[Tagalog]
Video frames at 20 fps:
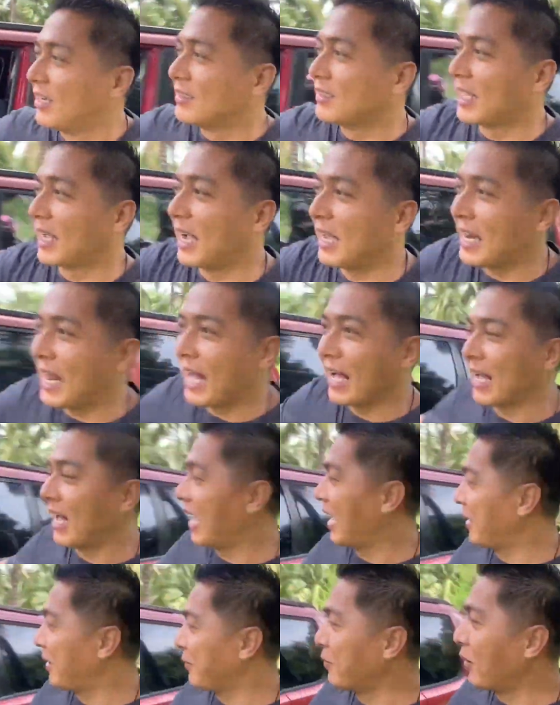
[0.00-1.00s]
Teka lang
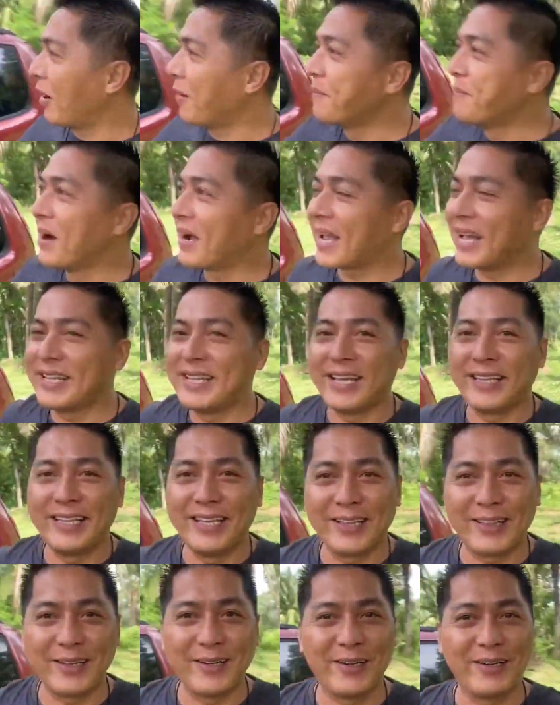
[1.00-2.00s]
ha, mukhang maganda
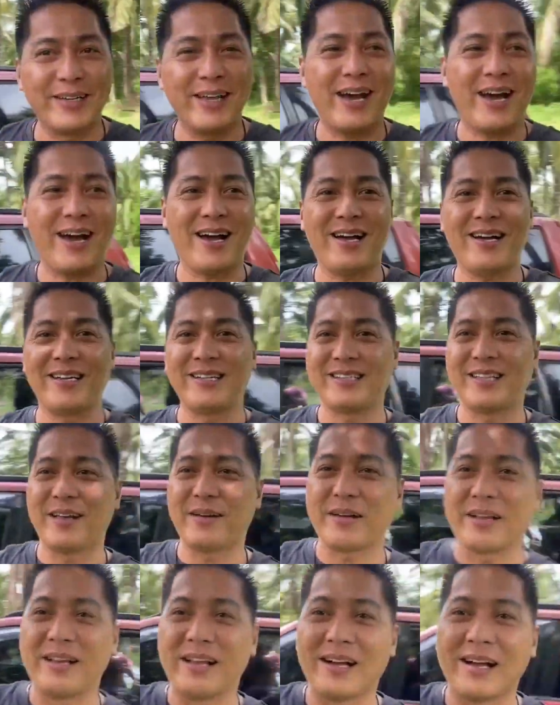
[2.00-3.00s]
dito. Yan,
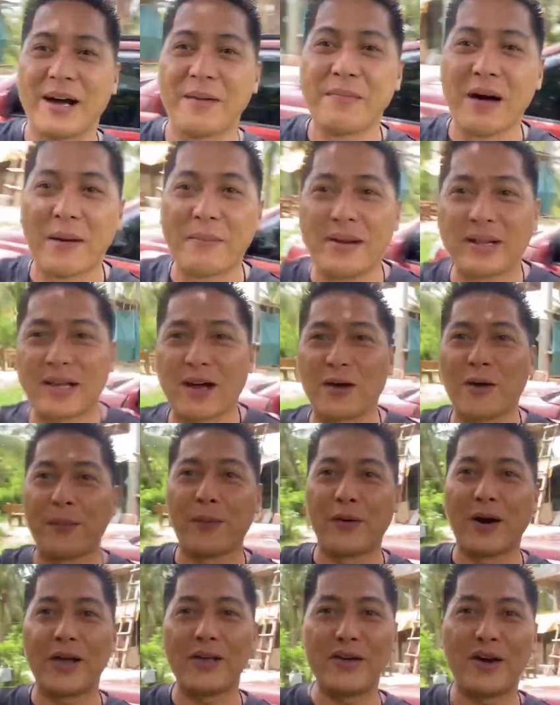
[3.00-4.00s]
teka lang ha. Babalikan ko
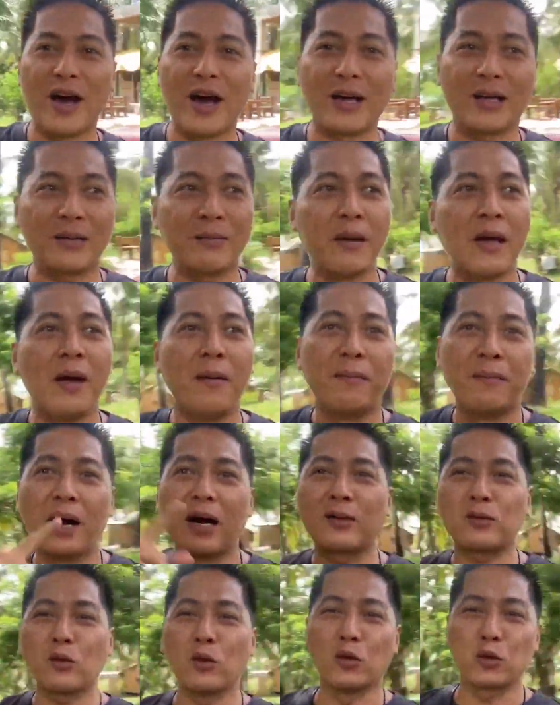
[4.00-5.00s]
po kayo at
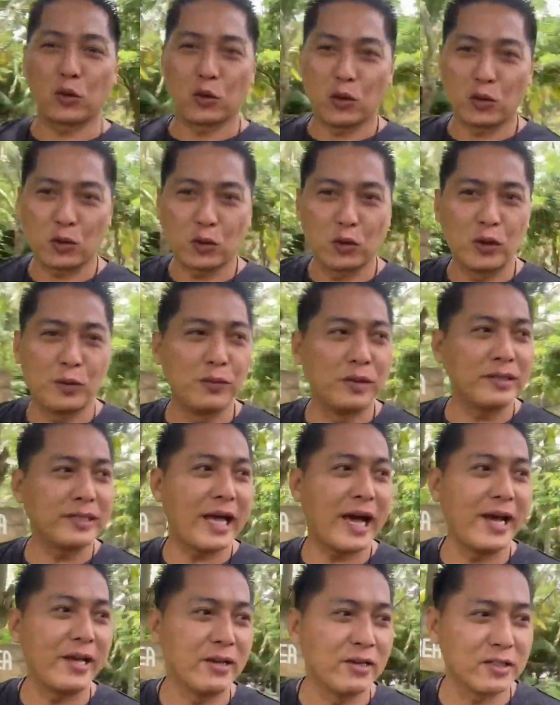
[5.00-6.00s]
mag-tour-tour man
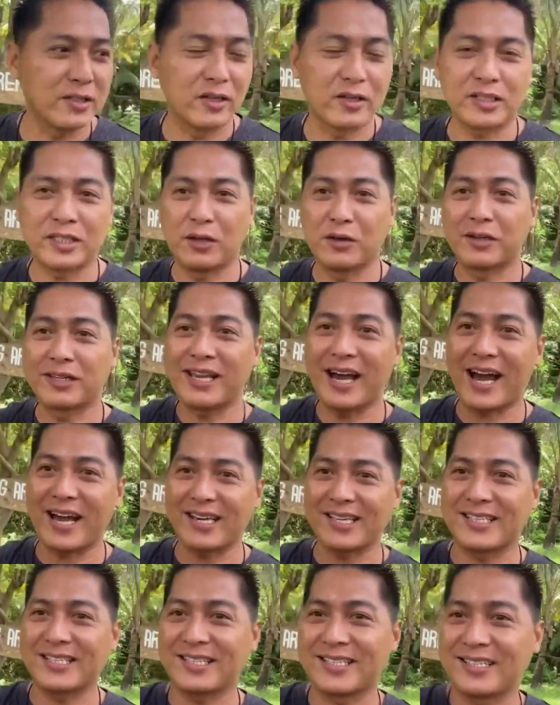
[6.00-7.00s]
tayo. So, see you
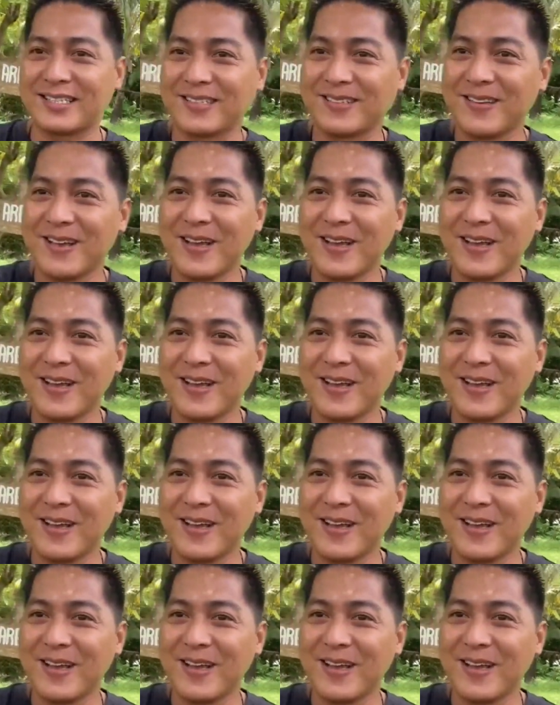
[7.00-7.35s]
guys.